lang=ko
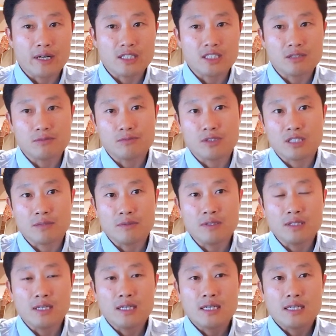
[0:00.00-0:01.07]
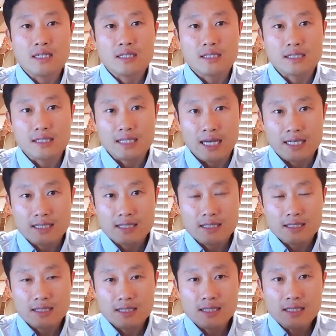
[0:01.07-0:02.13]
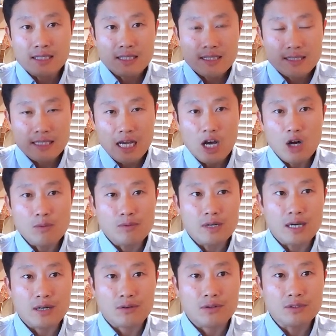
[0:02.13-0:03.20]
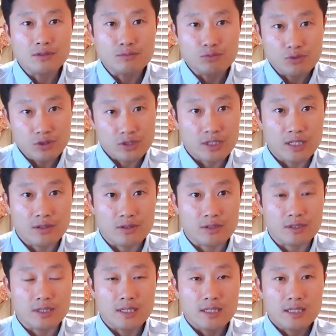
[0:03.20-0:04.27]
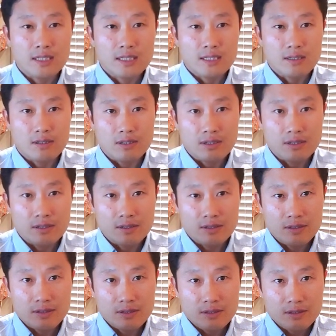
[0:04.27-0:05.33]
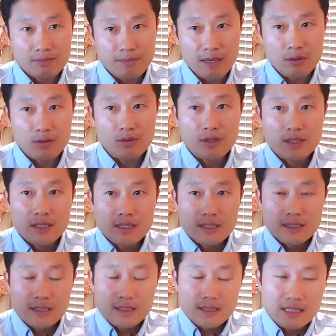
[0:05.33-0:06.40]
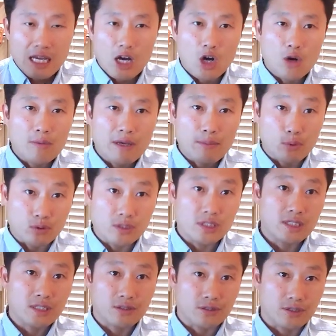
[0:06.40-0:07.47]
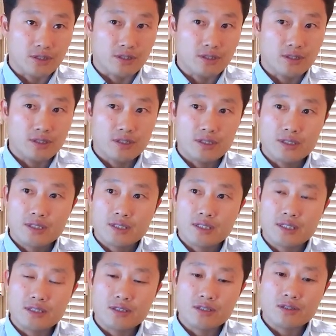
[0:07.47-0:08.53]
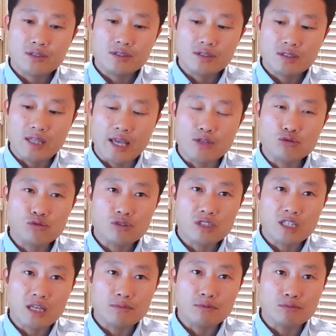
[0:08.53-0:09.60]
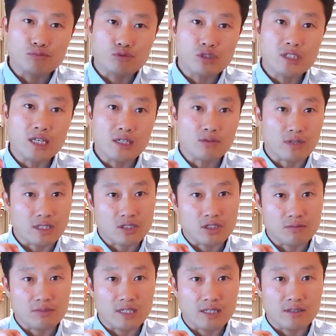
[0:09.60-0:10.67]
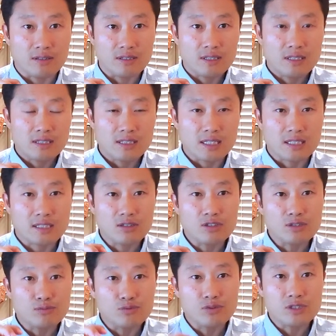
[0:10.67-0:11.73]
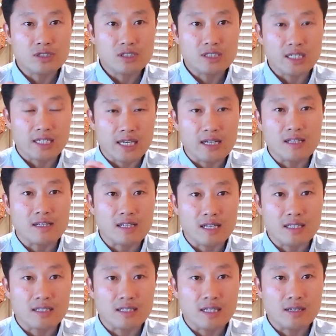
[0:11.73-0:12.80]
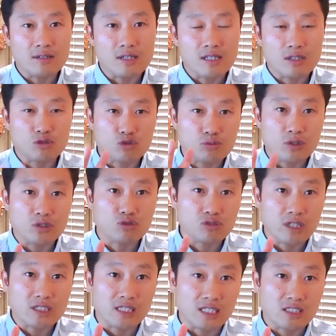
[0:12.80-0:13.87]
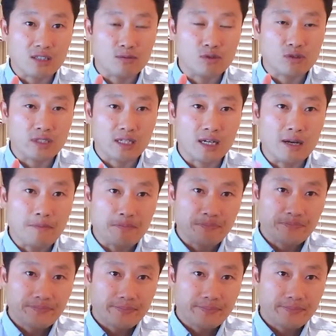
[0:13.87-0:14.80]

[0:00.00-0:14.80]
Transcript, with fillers: 관점은 뭐냐면, 그 당신이 사업을 하건 무엇을 하건, 어, 바로 사업의 본질인 거죠. 그래서 이거는 대중들이 대부분 무시하는 관점이에요. 자, 그것이 무엇인지 제가 예를 들겠는데요. 일단 두, 두 가지 관점으로 제가